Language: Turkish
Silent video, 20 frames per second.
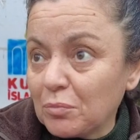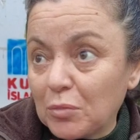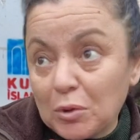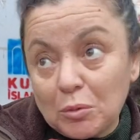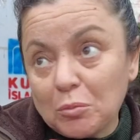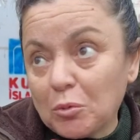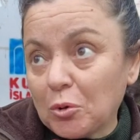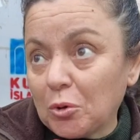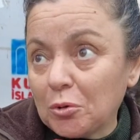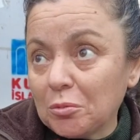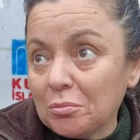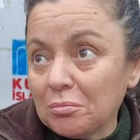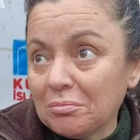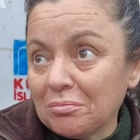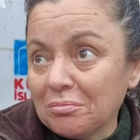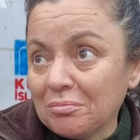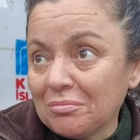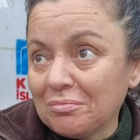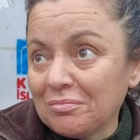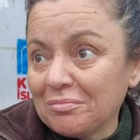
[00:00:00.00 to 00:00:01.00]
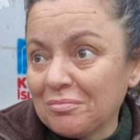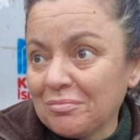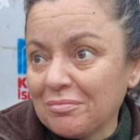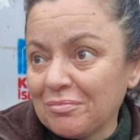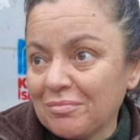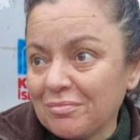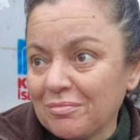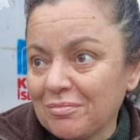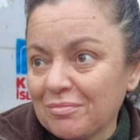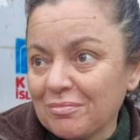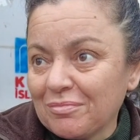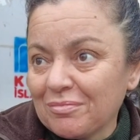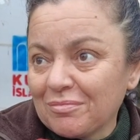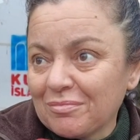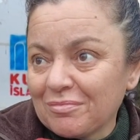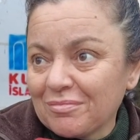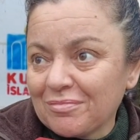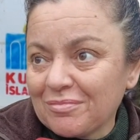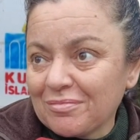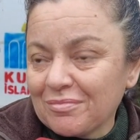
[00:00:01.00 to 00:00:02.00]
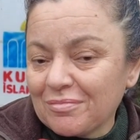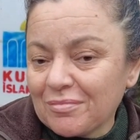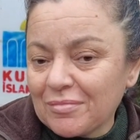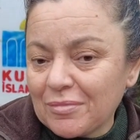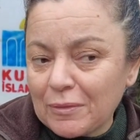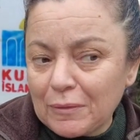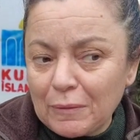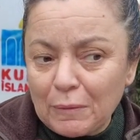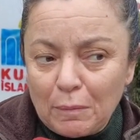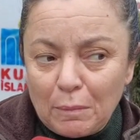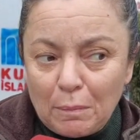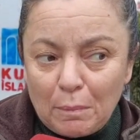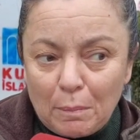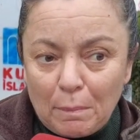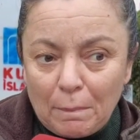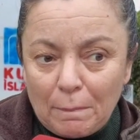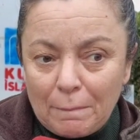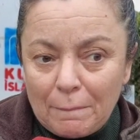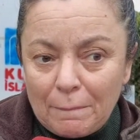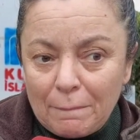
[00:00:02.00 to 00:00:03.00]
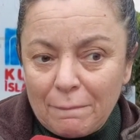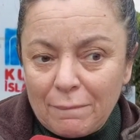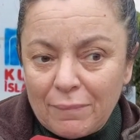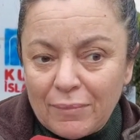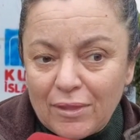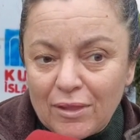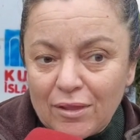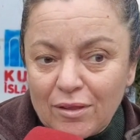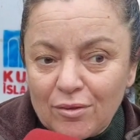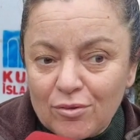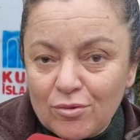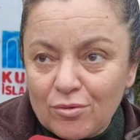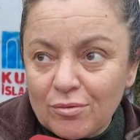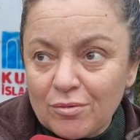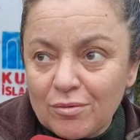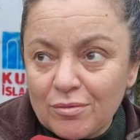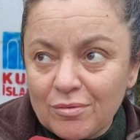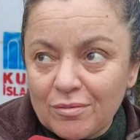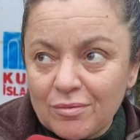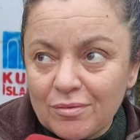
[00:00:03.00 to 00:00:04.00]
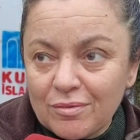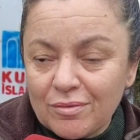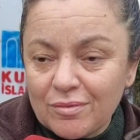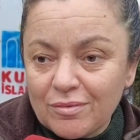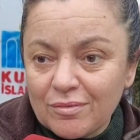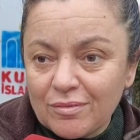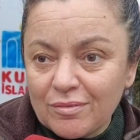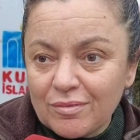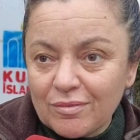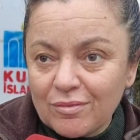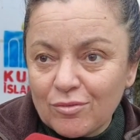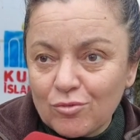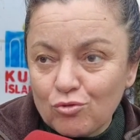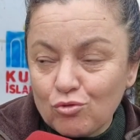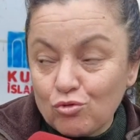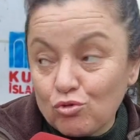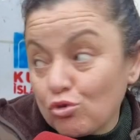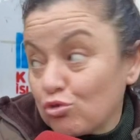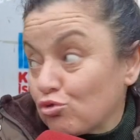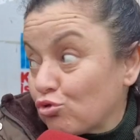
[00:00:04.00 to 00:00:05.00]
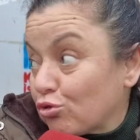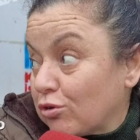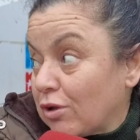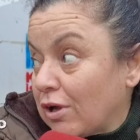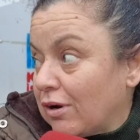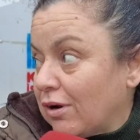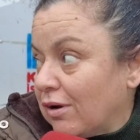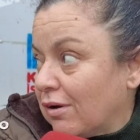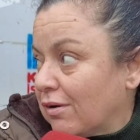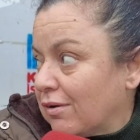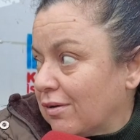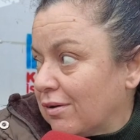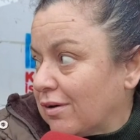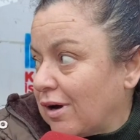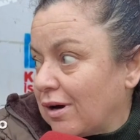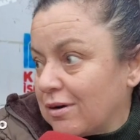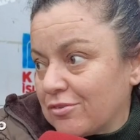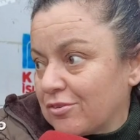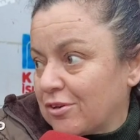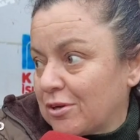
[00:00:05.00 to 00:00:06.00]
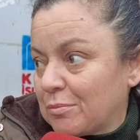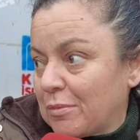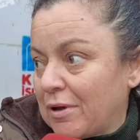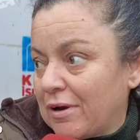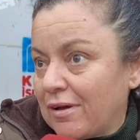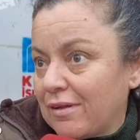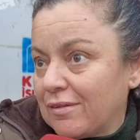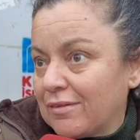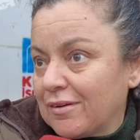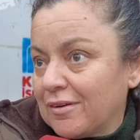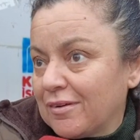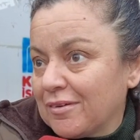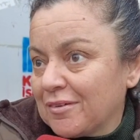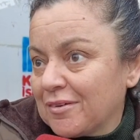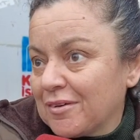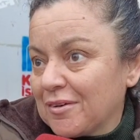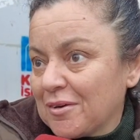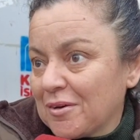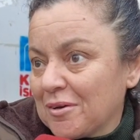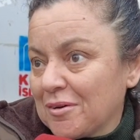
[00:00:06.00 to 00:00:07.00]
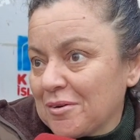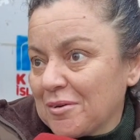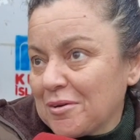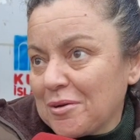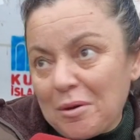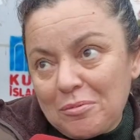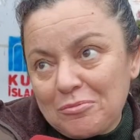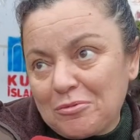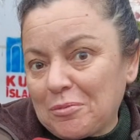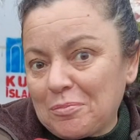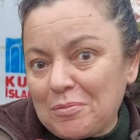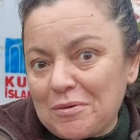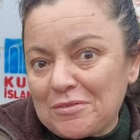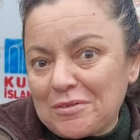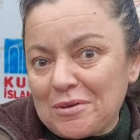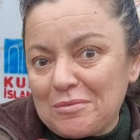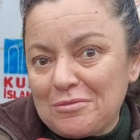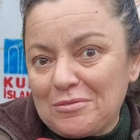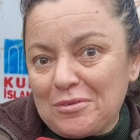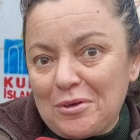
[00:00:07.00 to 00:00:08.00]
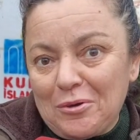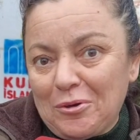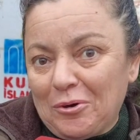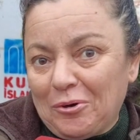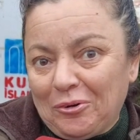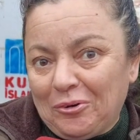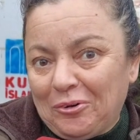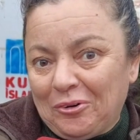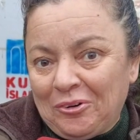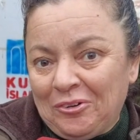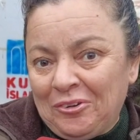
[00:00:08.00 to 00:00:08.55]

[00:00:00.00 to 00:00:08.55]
Bilmiyorum. Herhangi bir hayalimiz yok mu? Çok büyük bir miktardan bahsediyoruz para olarak. Çocuklara e, harcarım herhalde. Yapacak başka bir şey yok.